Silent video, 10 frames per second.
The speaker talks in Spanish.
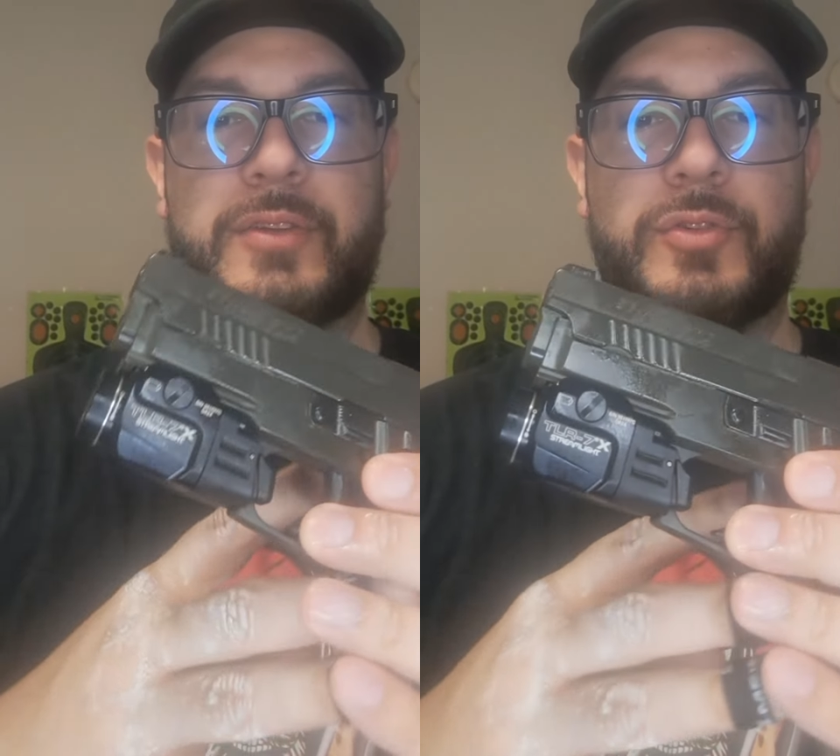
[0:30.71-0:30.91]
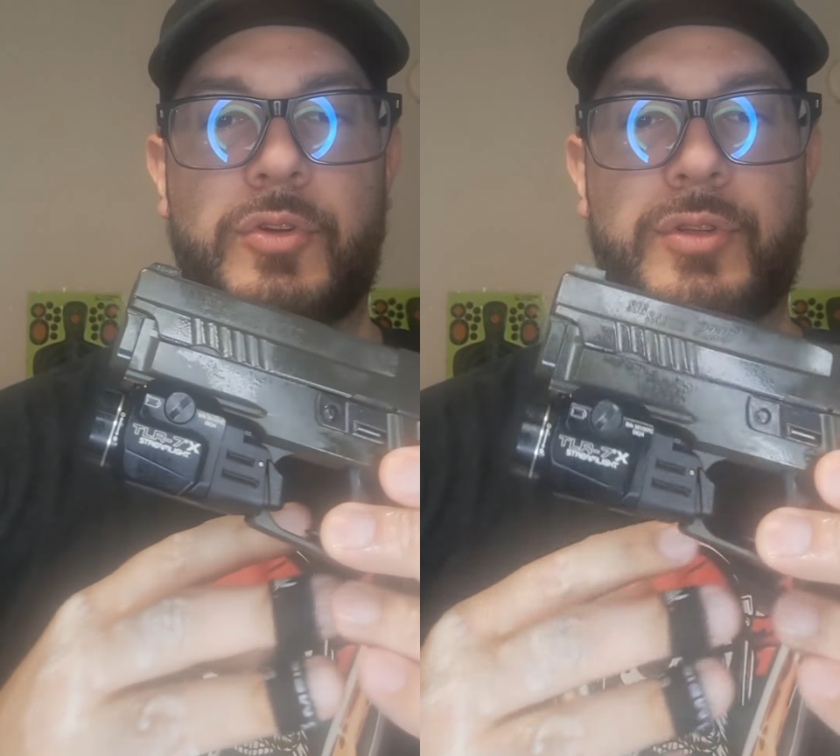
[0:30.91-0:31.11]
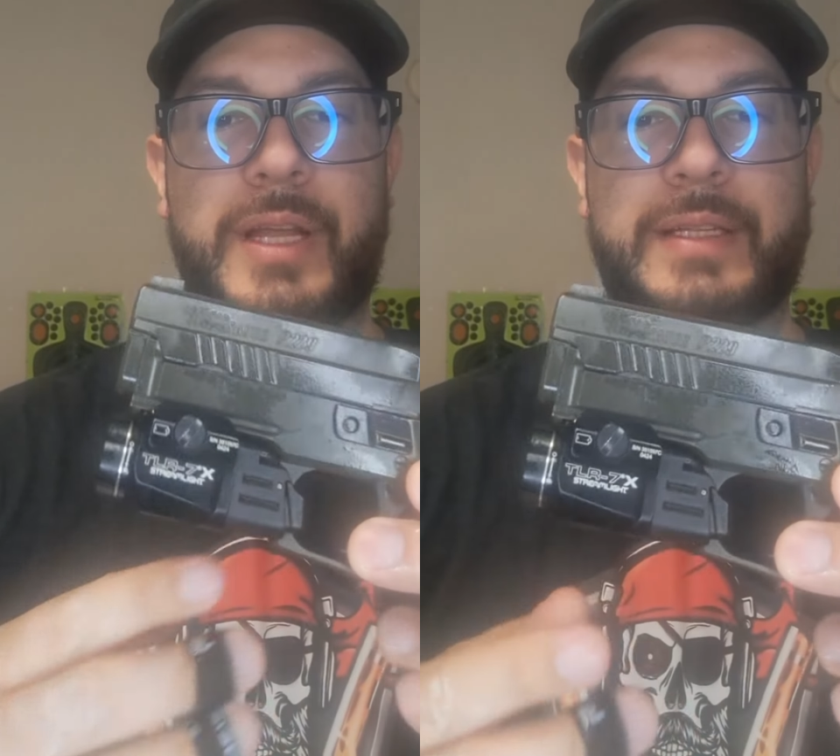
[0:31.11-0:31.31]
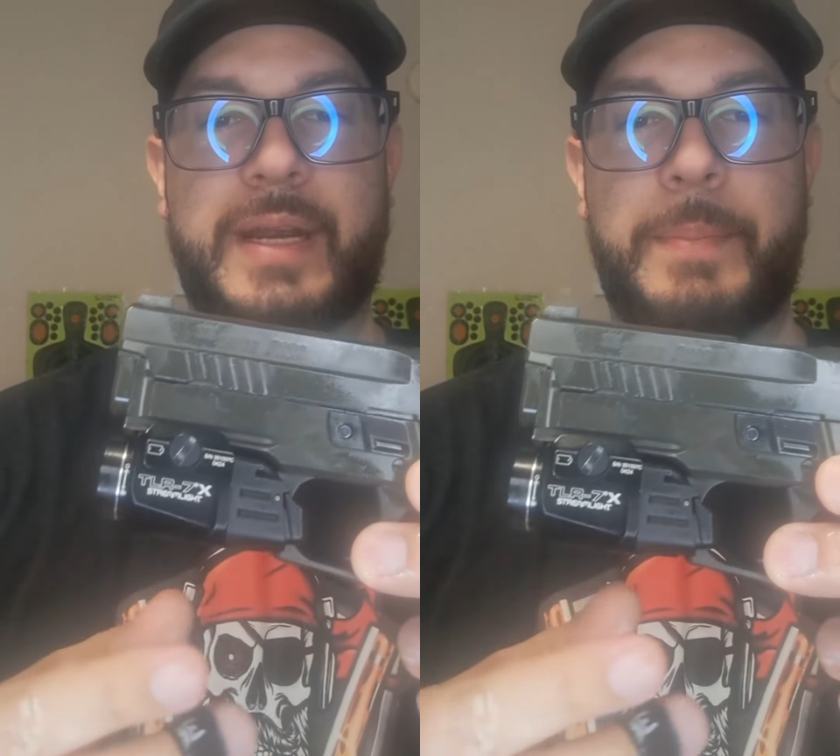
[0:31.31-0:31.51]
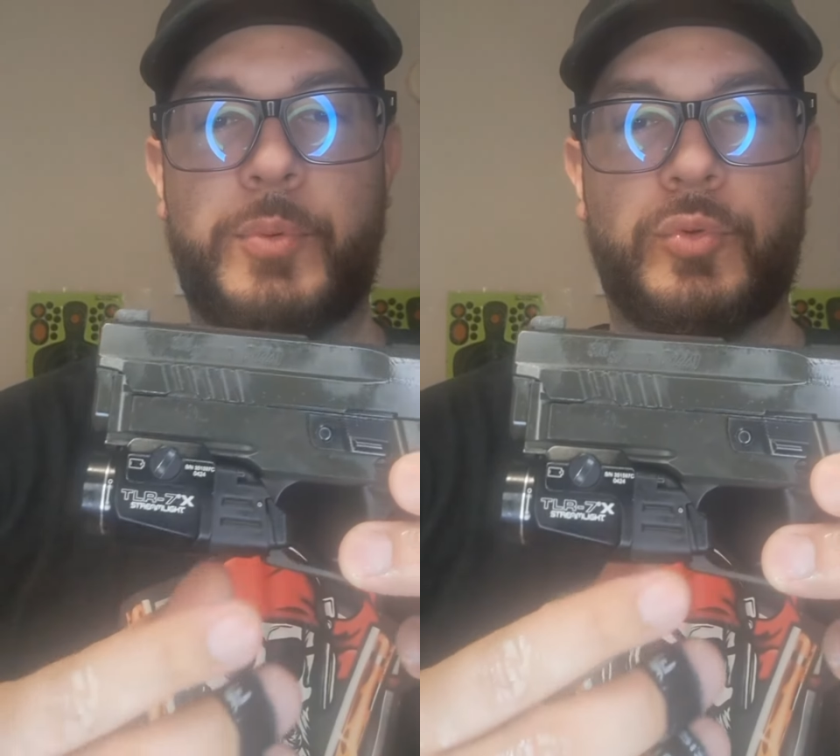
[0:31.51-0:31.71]
son de
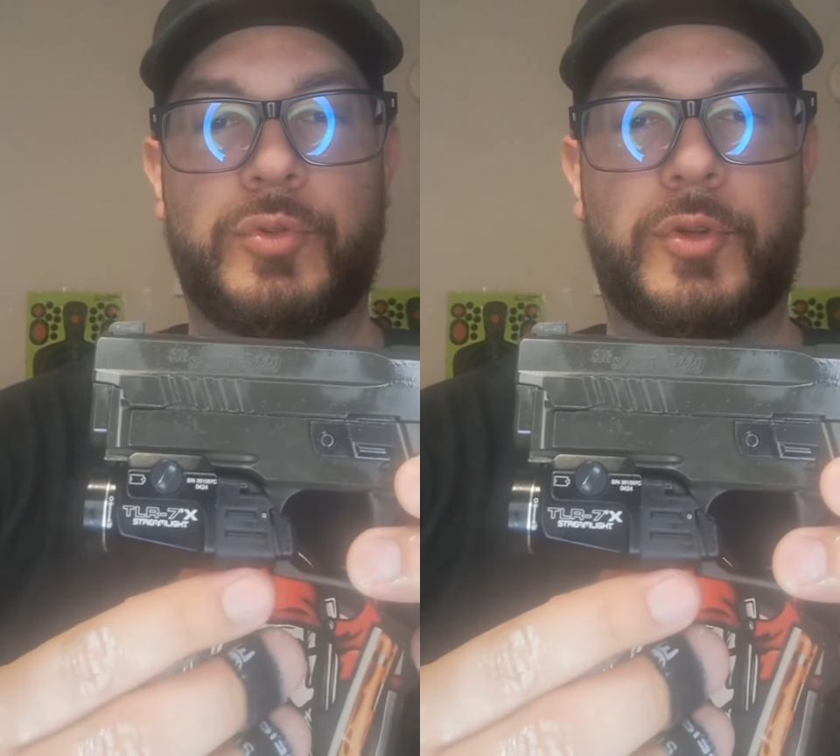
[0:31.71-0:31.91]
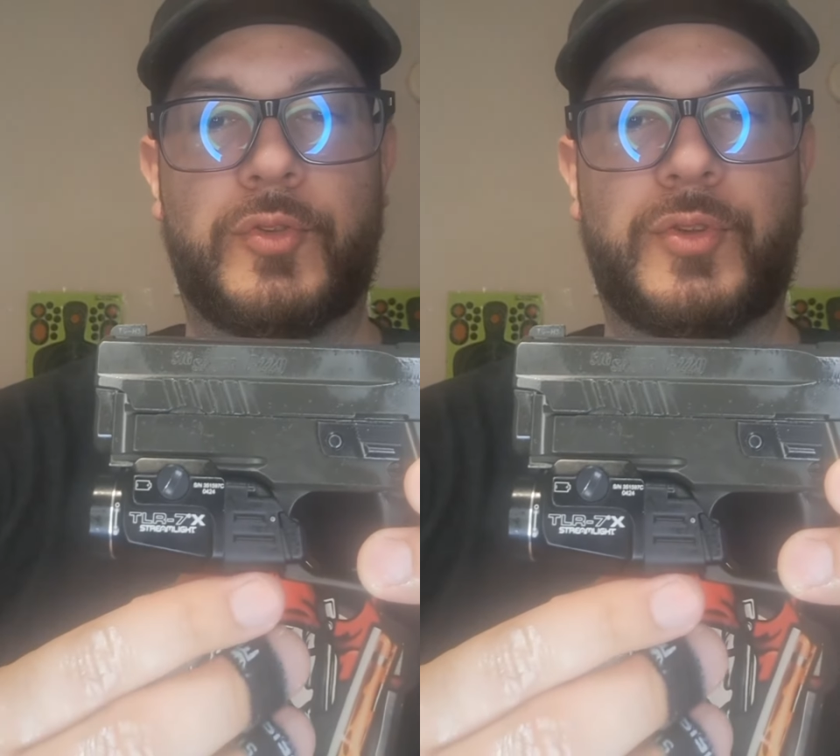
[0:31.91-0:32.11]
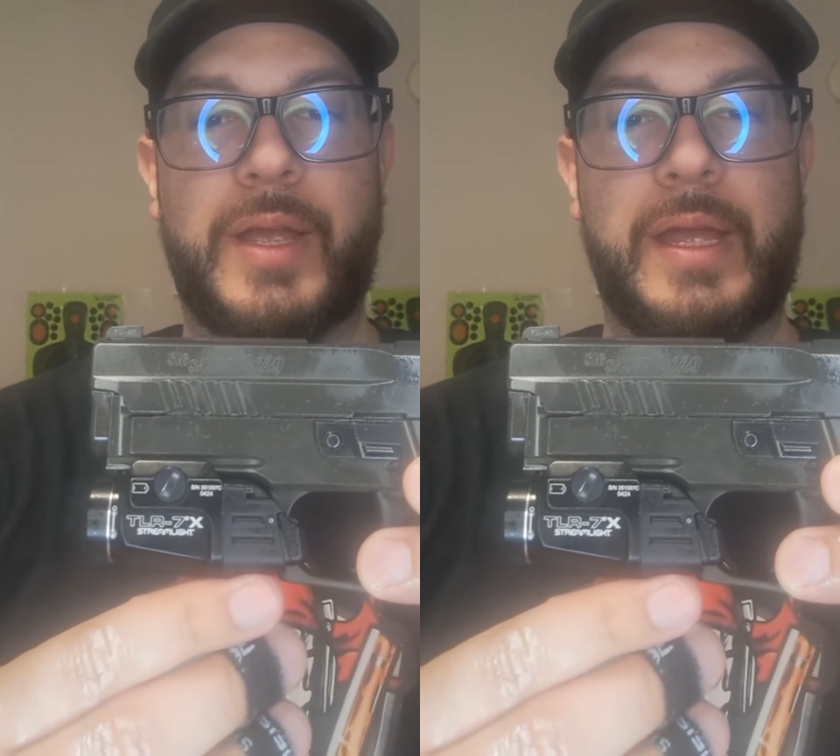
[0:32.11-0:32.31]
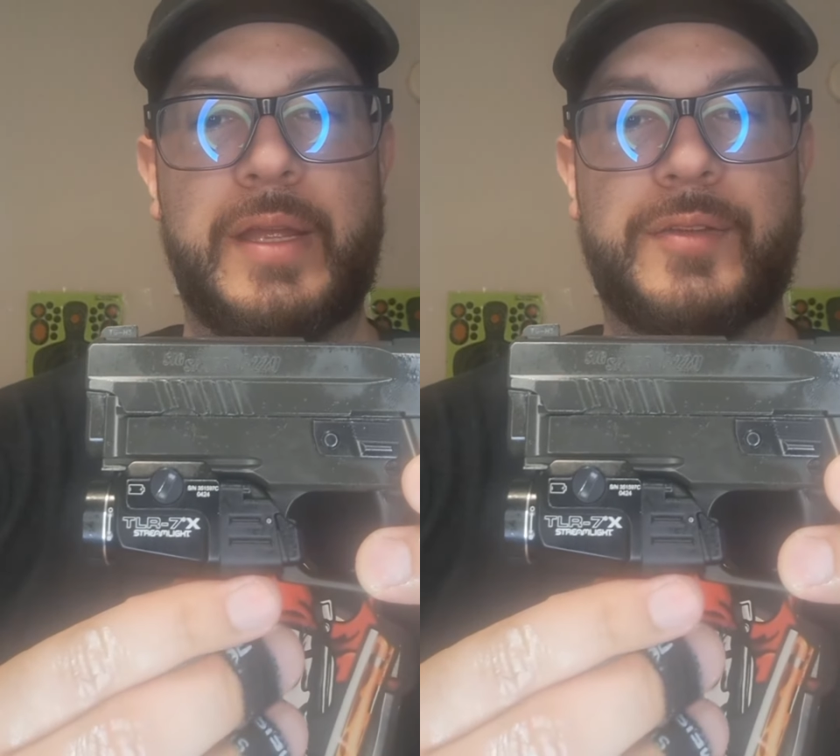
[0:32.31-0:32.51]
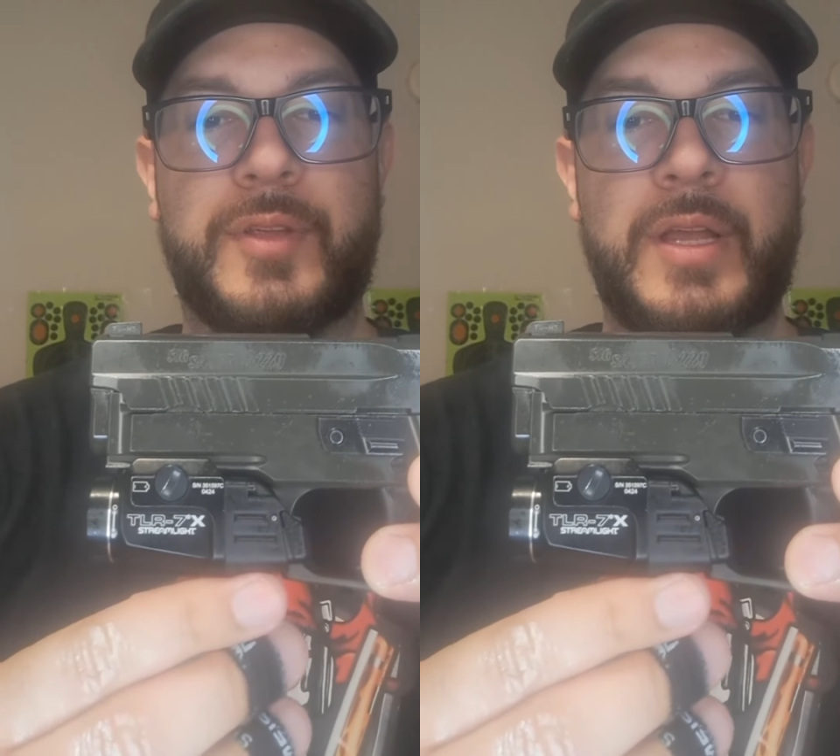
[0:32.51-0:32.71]

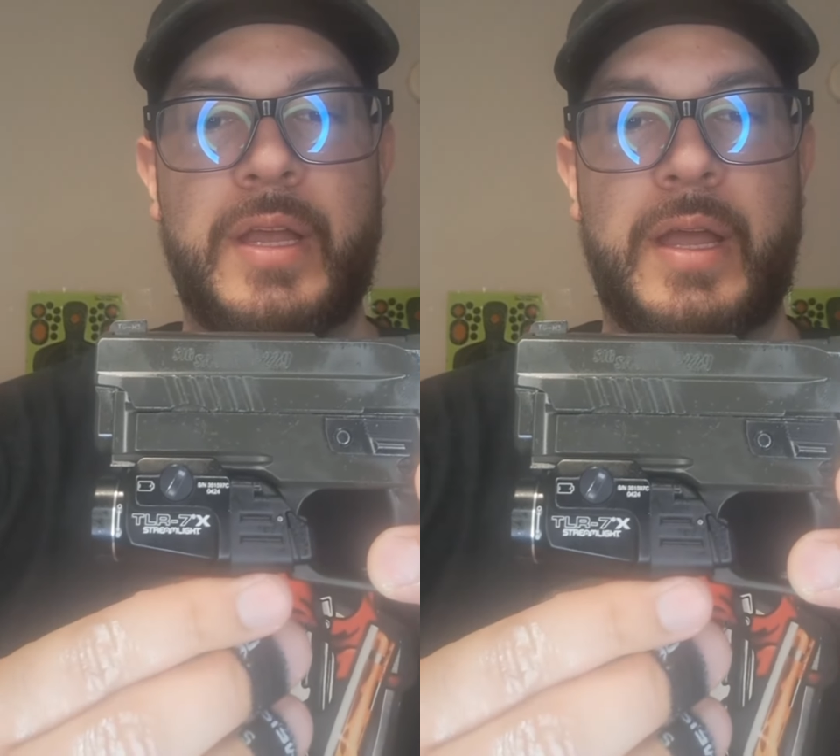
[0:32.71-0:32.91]
3.6,